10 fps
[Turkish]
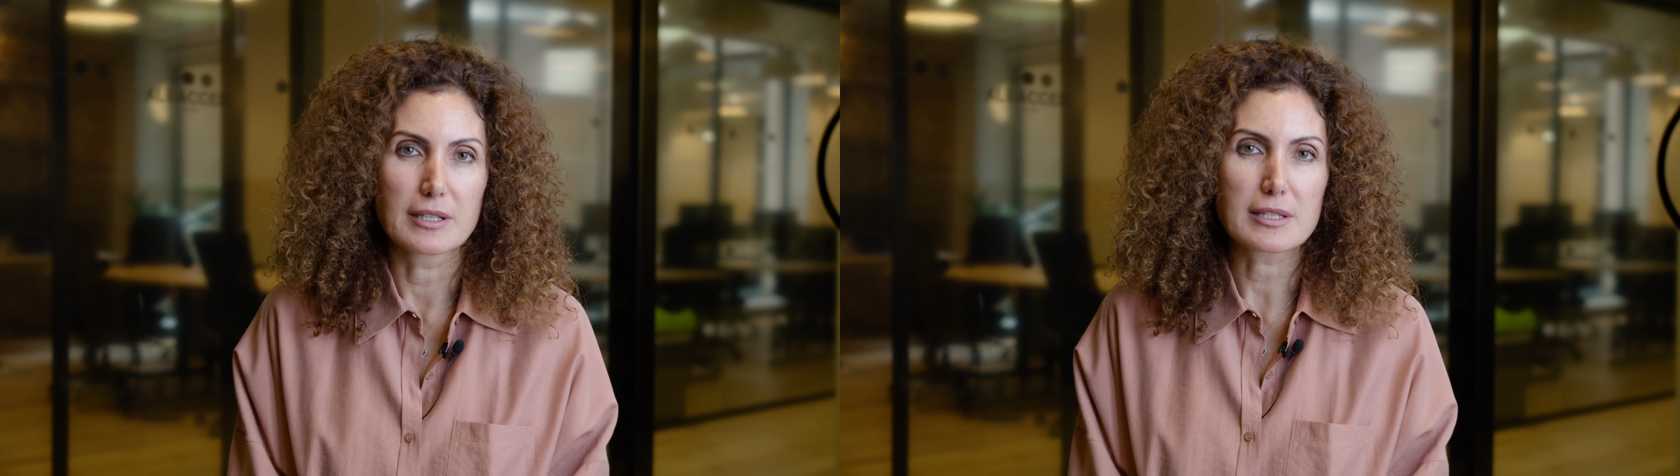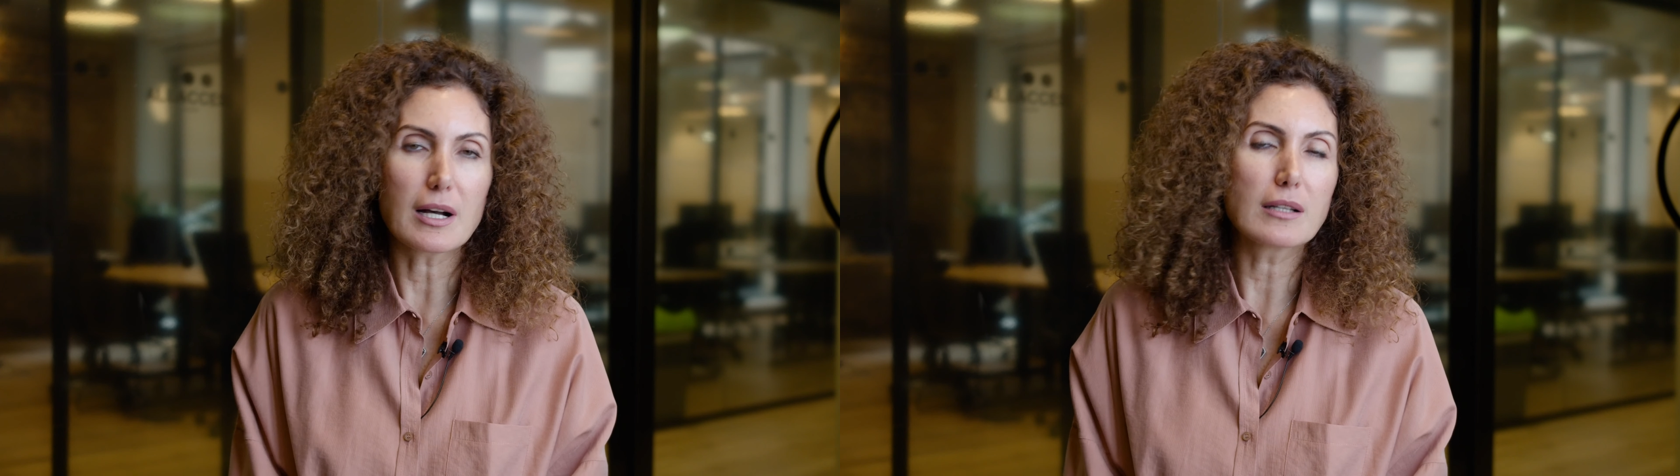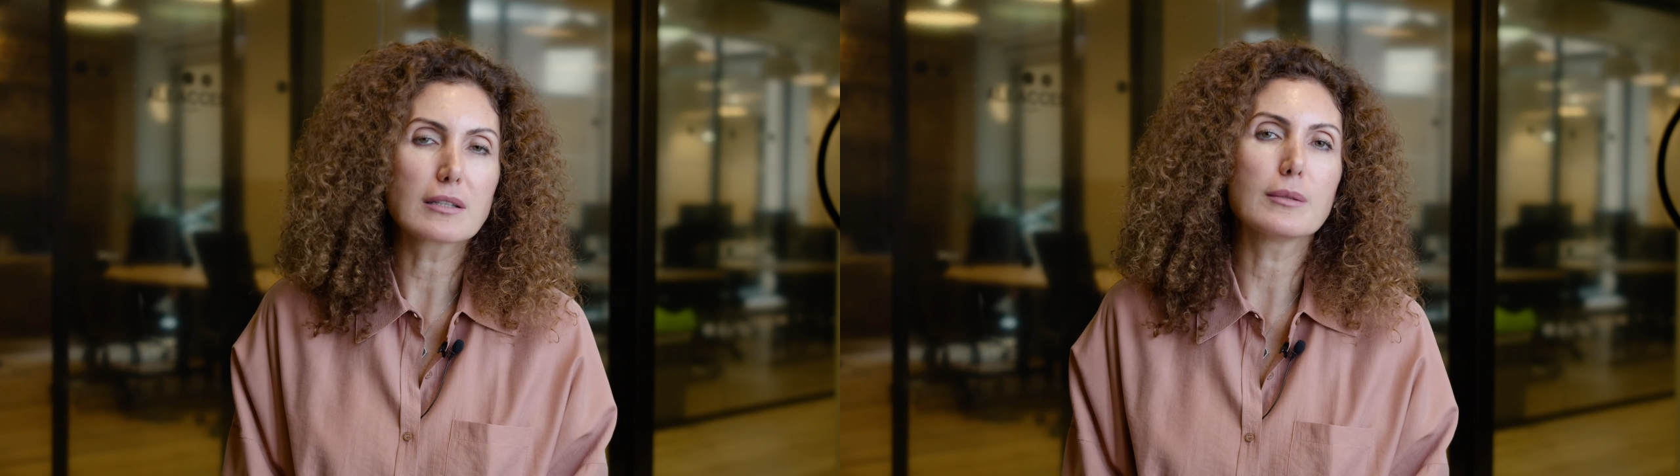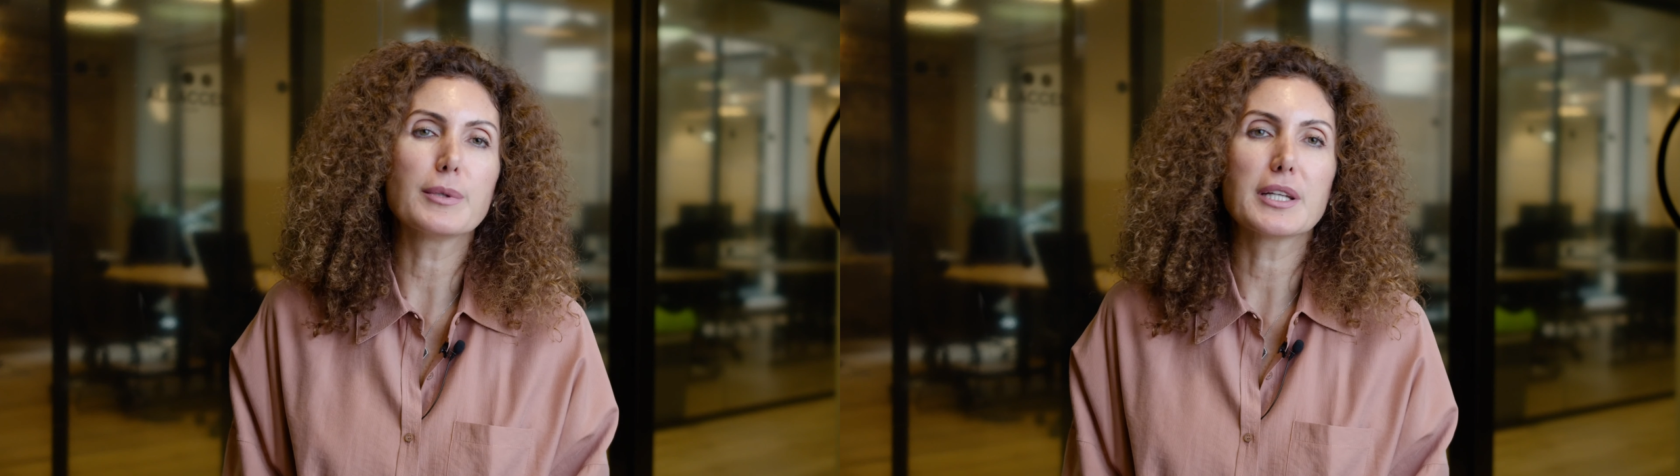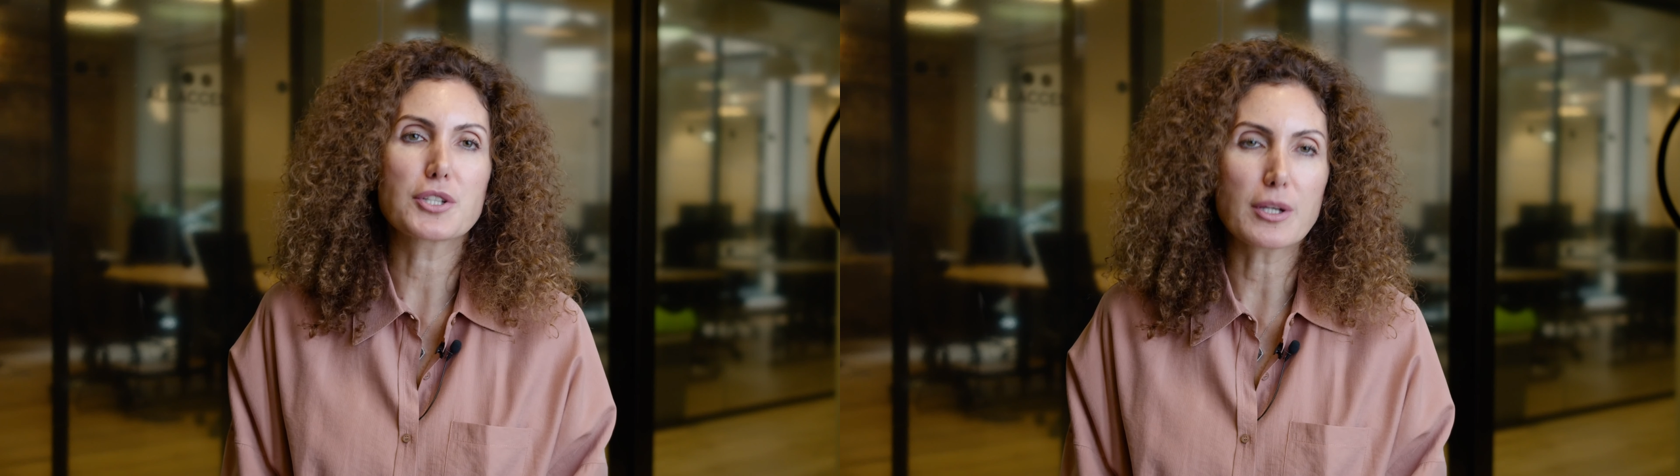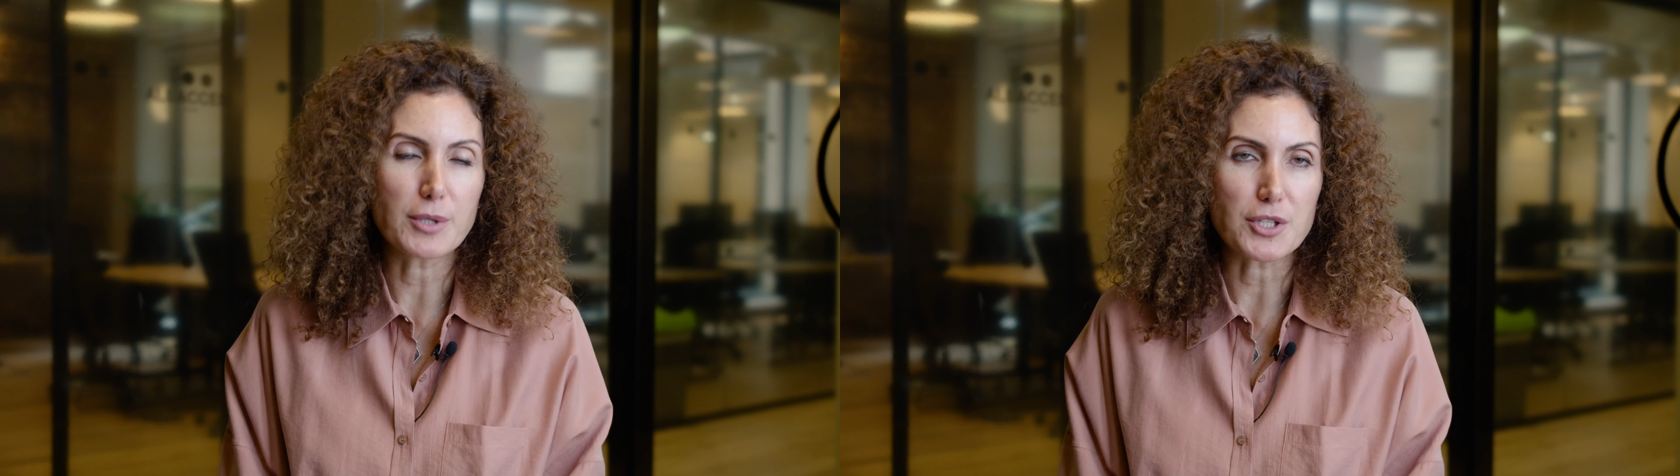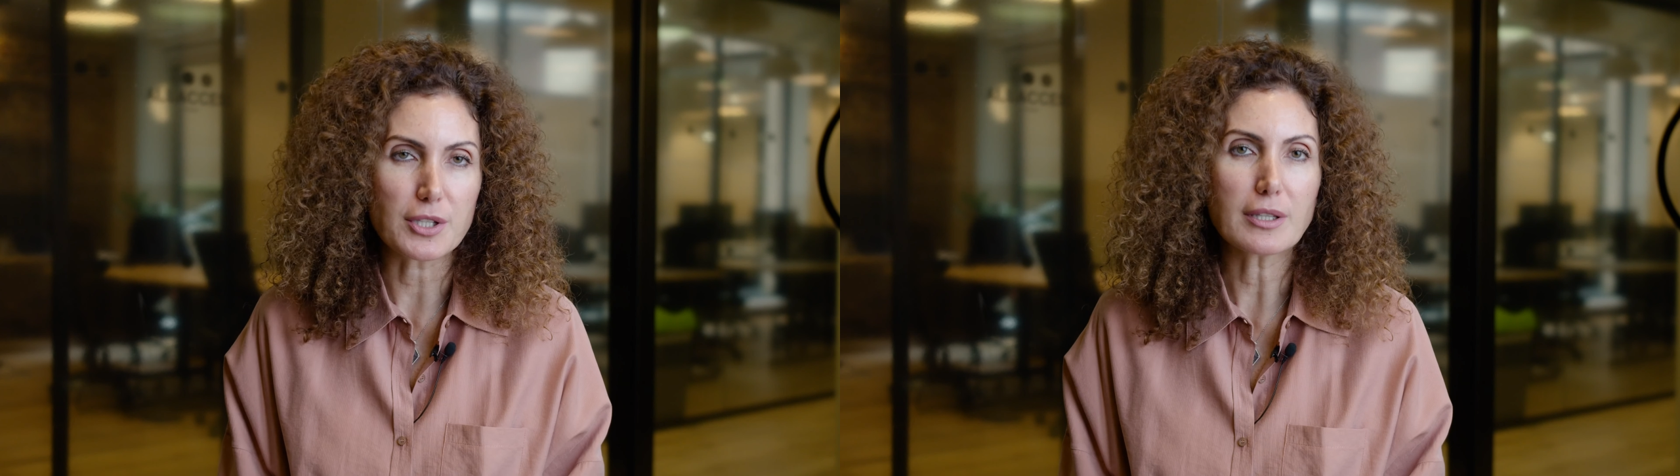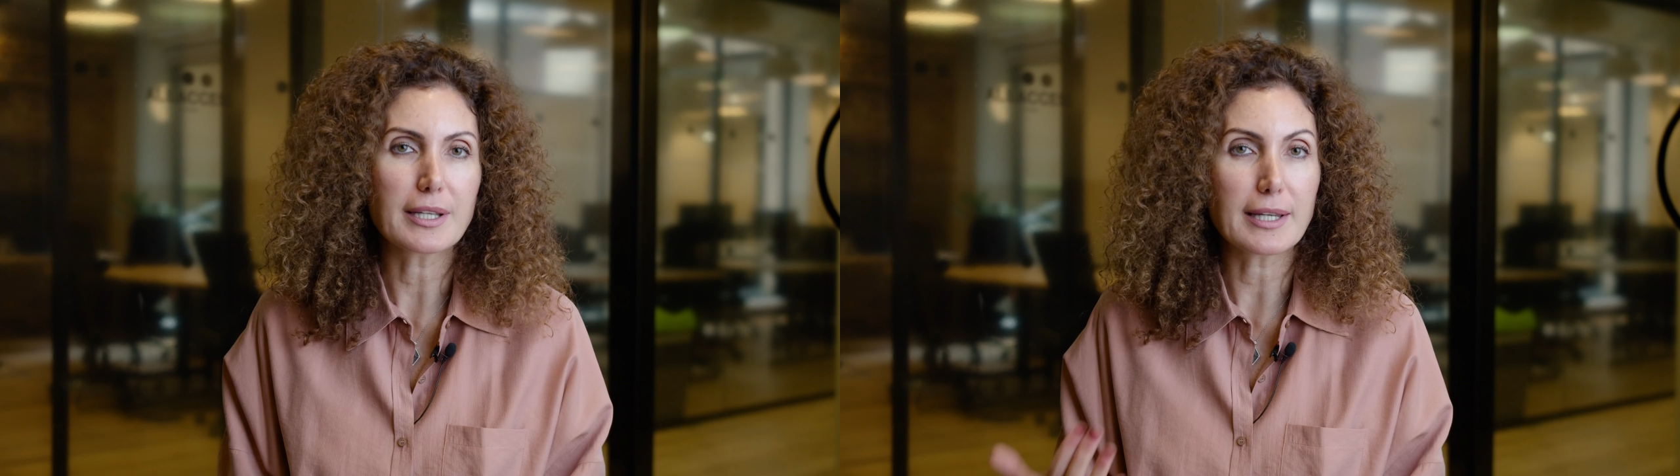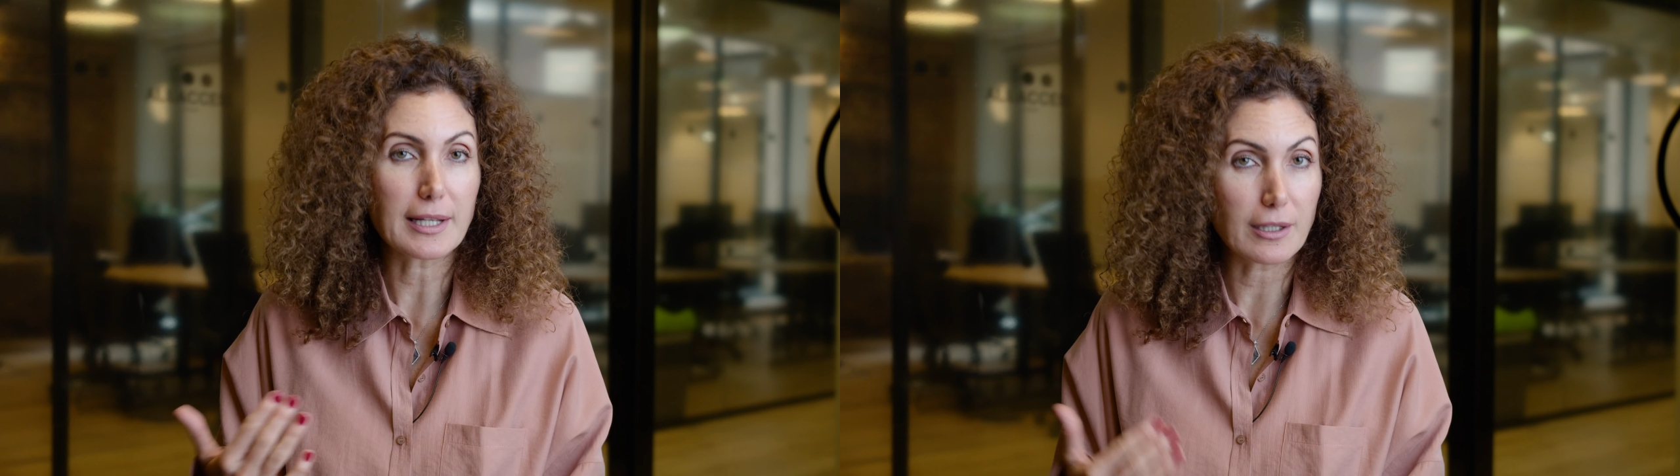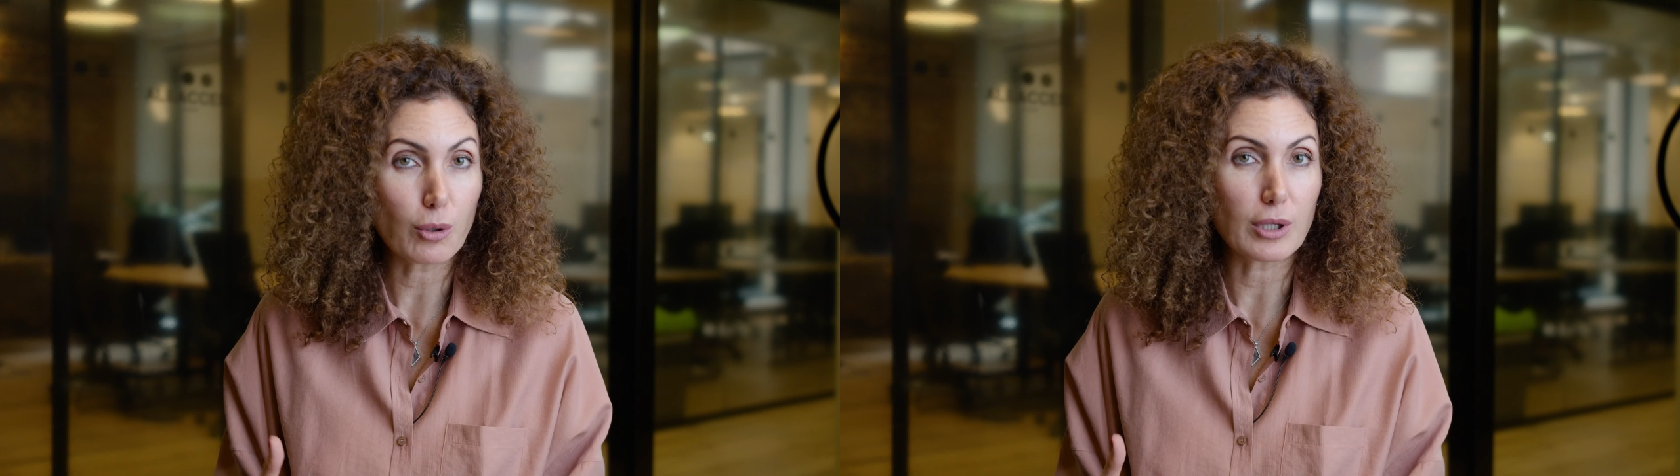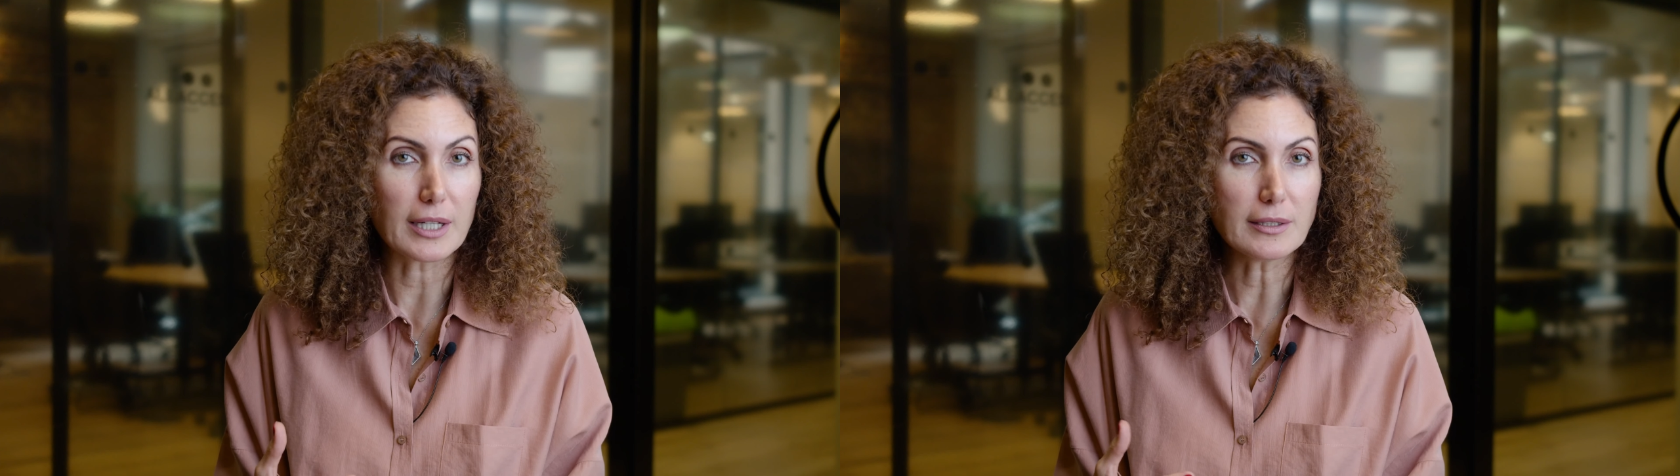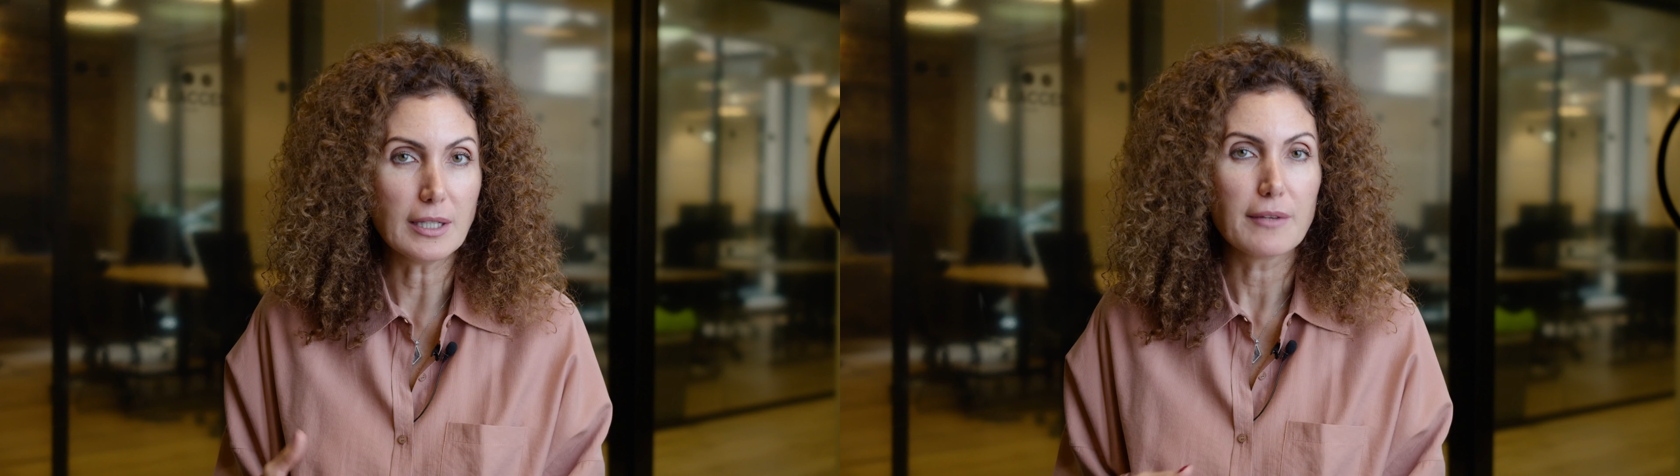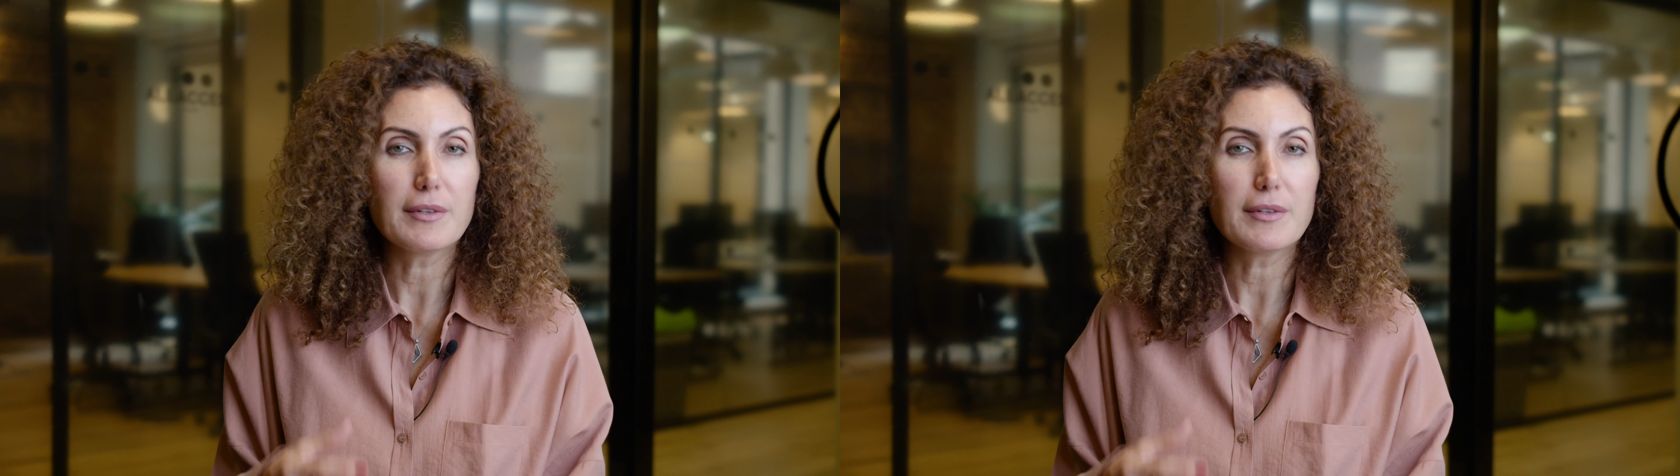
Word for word: Sağlıklı bir yaşam için gerekli olan